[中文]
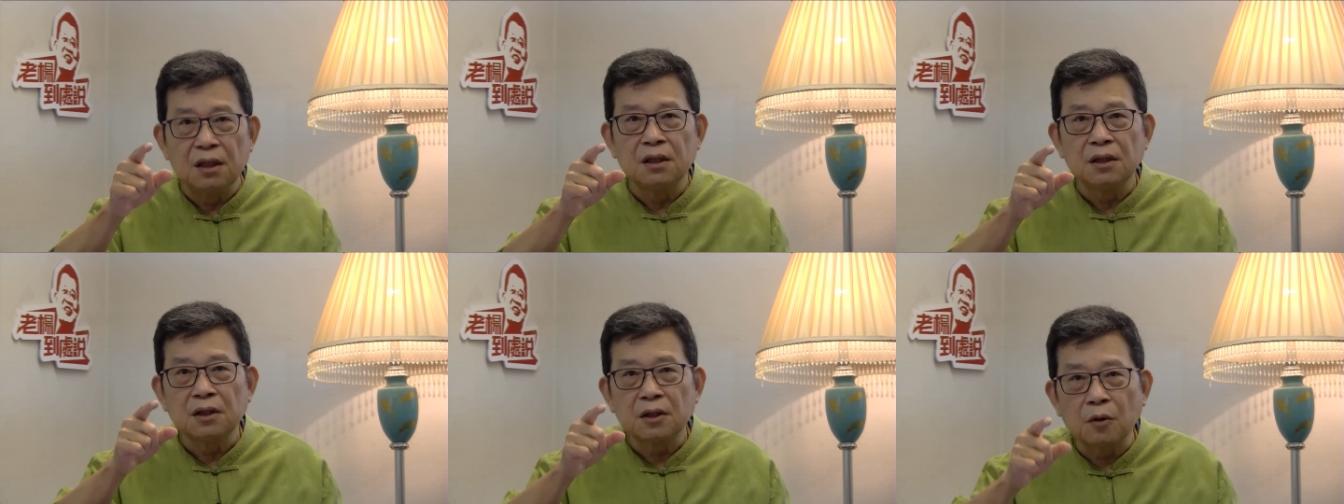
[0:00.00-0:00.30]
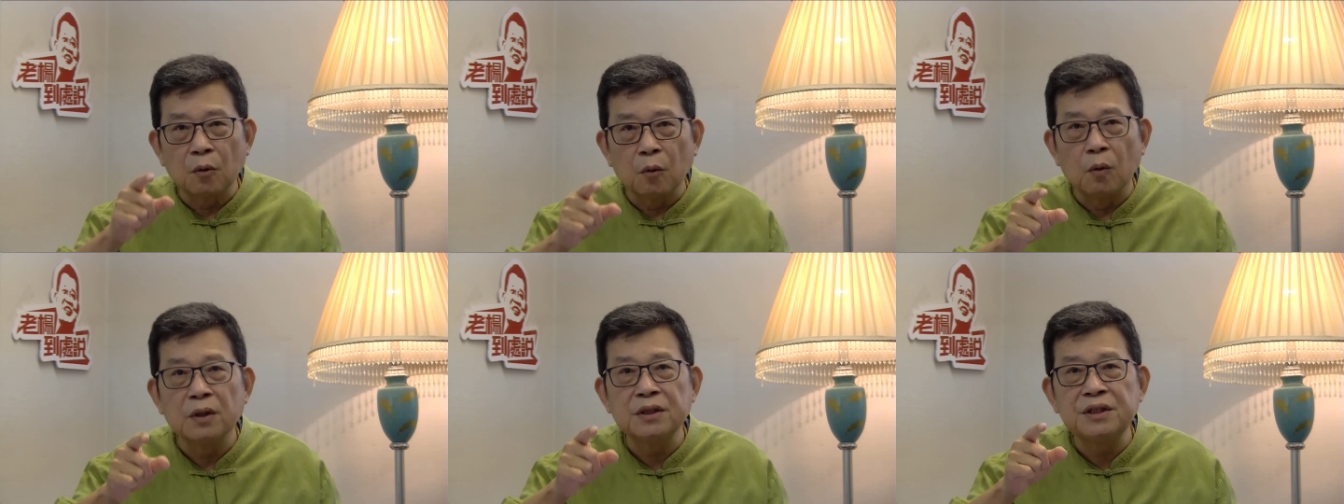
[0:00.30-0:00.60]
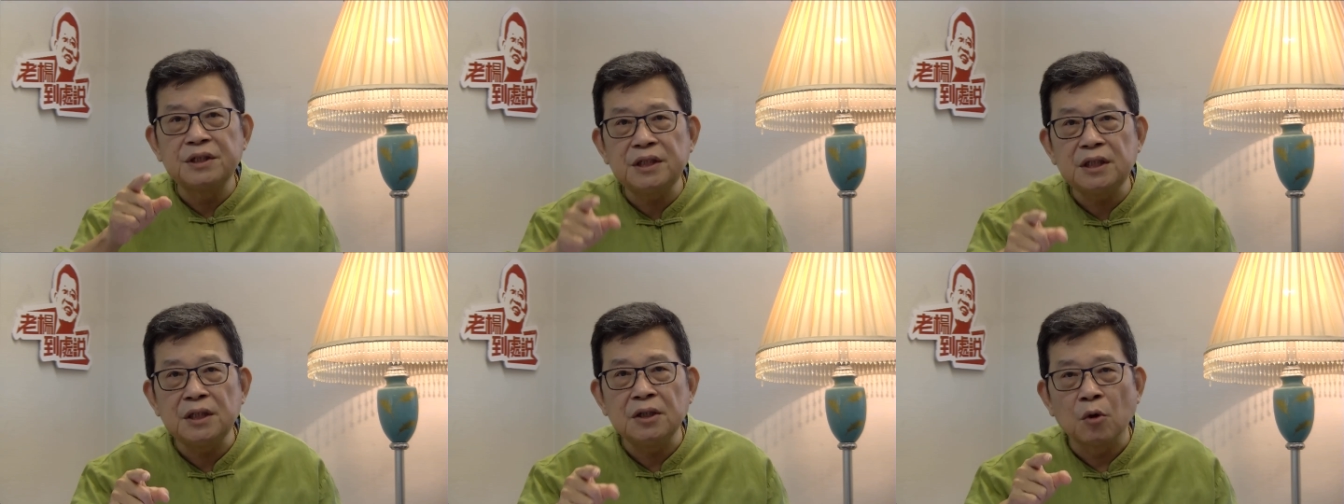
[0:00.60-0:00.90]
国
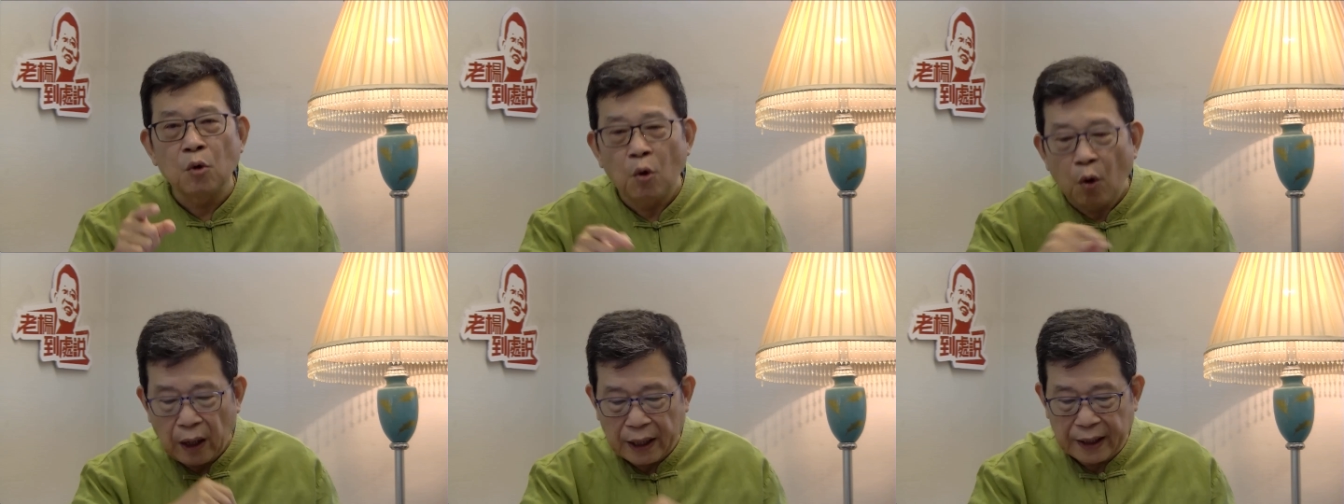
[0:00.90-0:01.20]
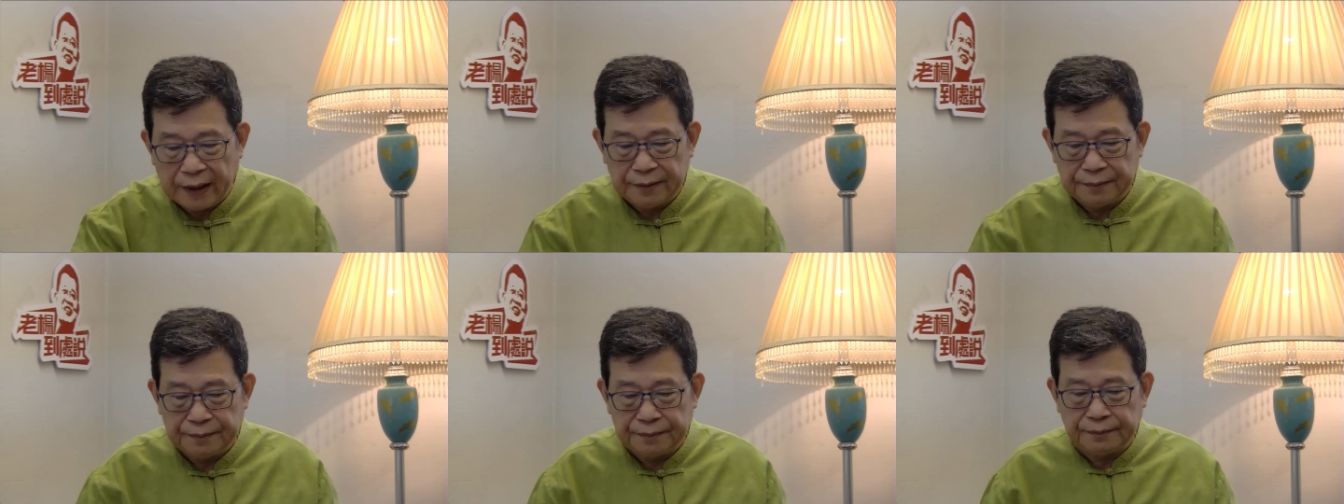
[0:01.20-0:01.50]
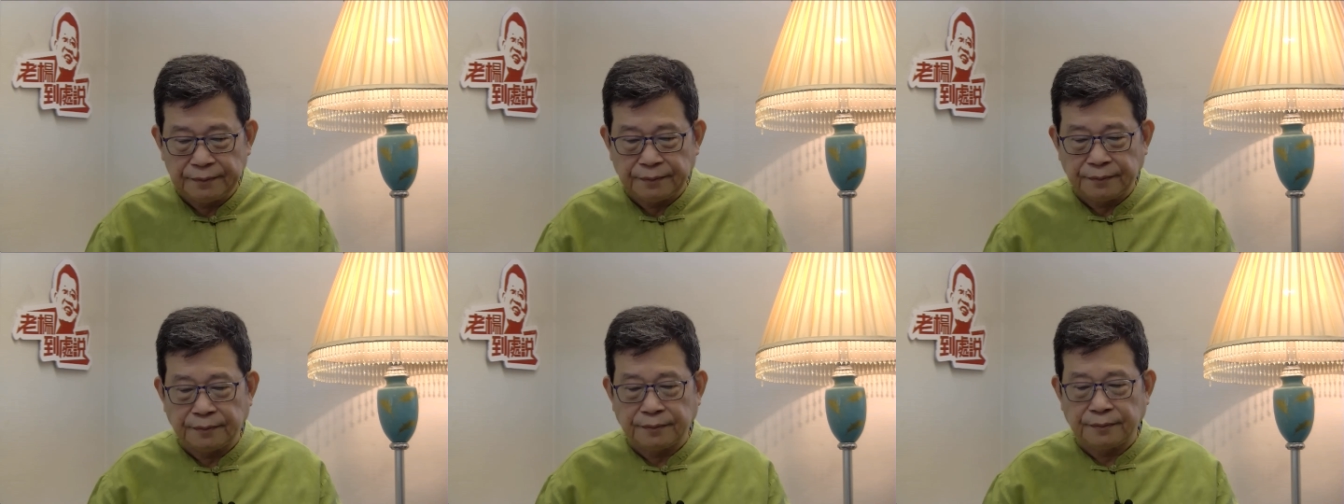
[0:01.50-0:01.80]
际
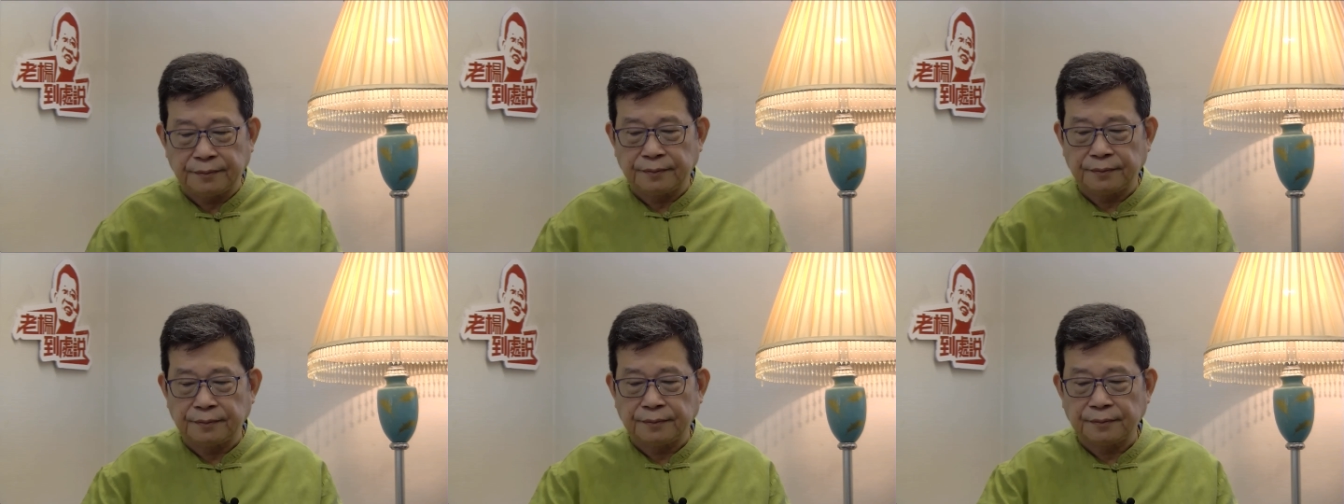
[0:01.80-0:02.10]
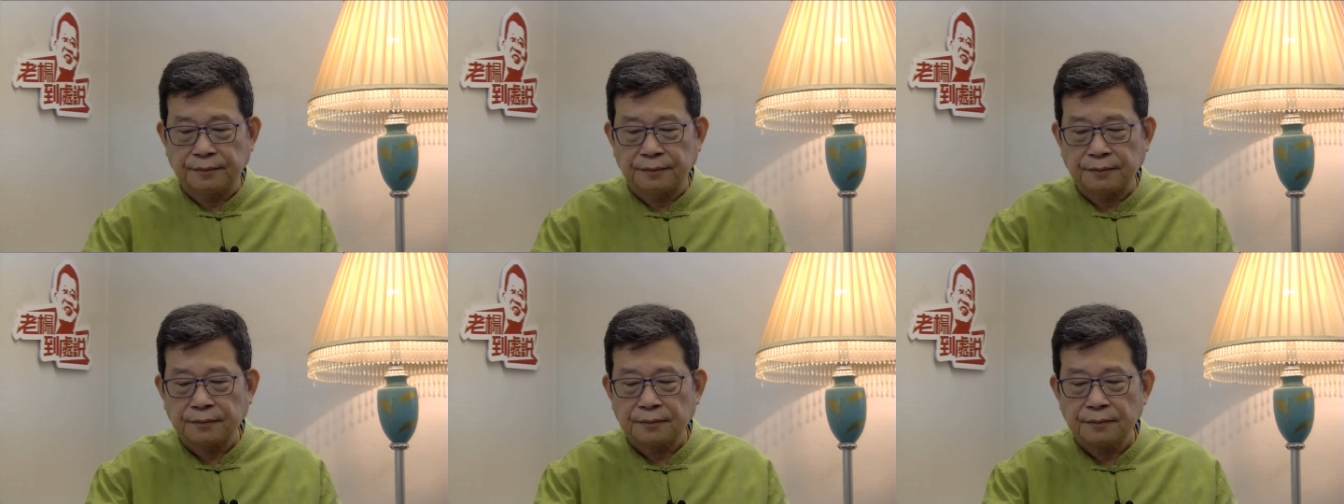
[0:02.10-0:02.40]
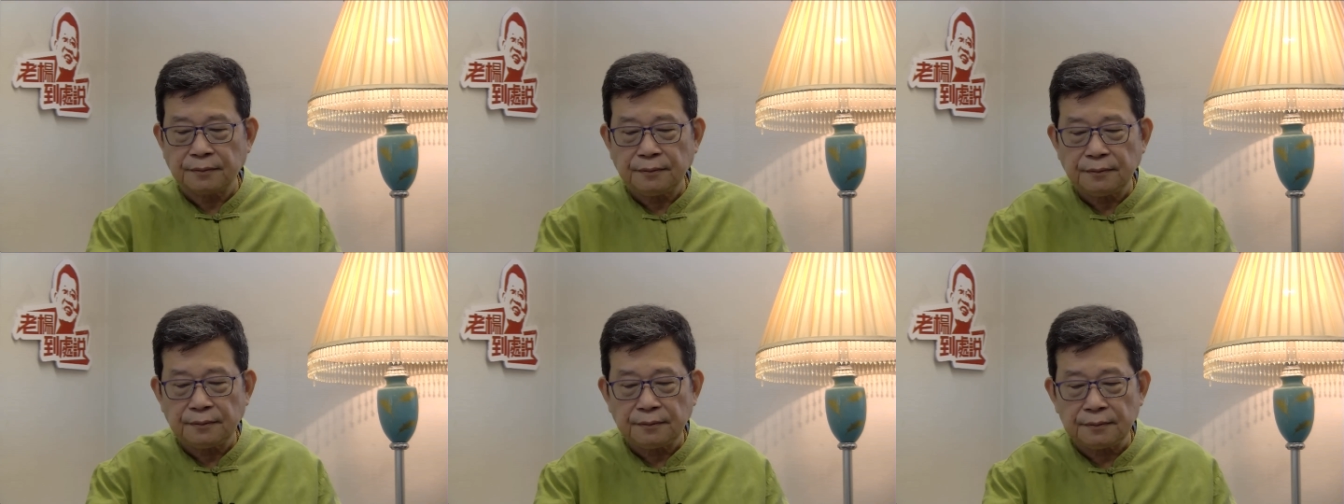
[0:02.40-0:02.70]

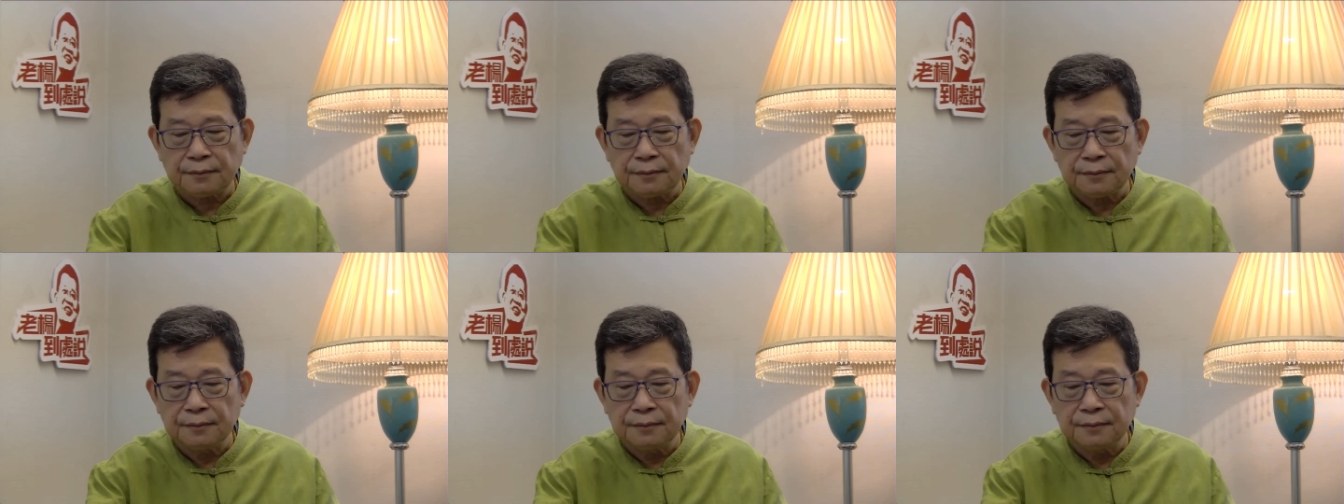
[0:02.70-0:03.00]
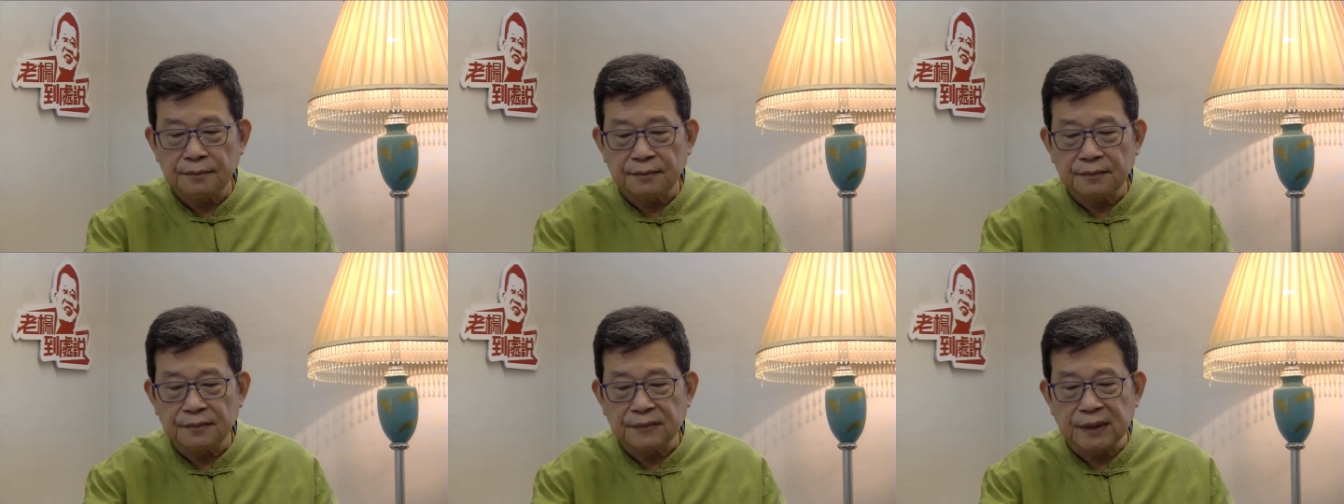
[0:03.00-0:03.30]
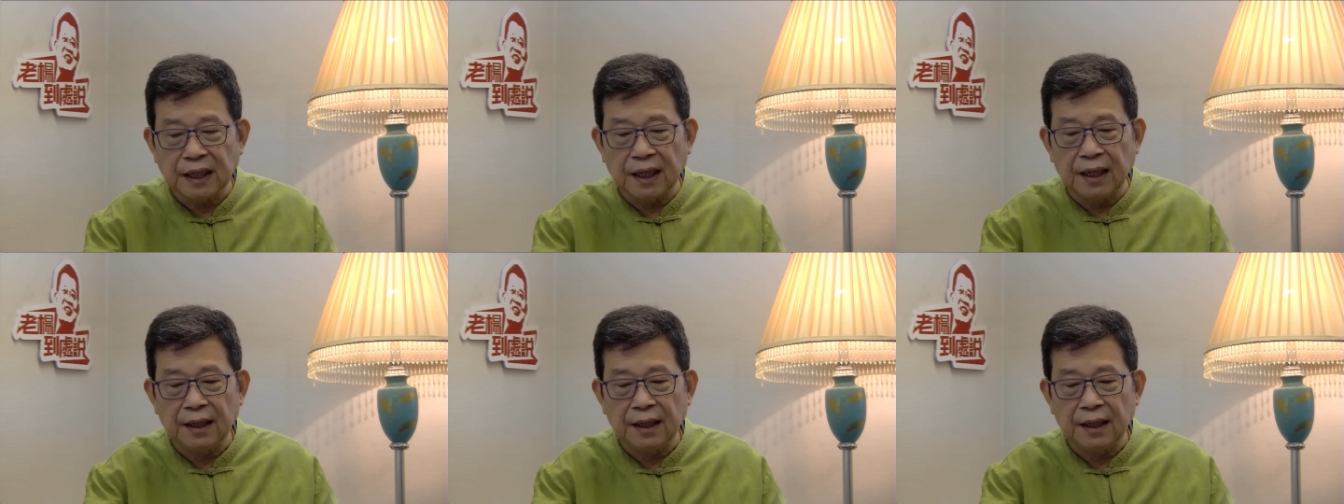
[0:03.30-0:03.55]
化。”啊！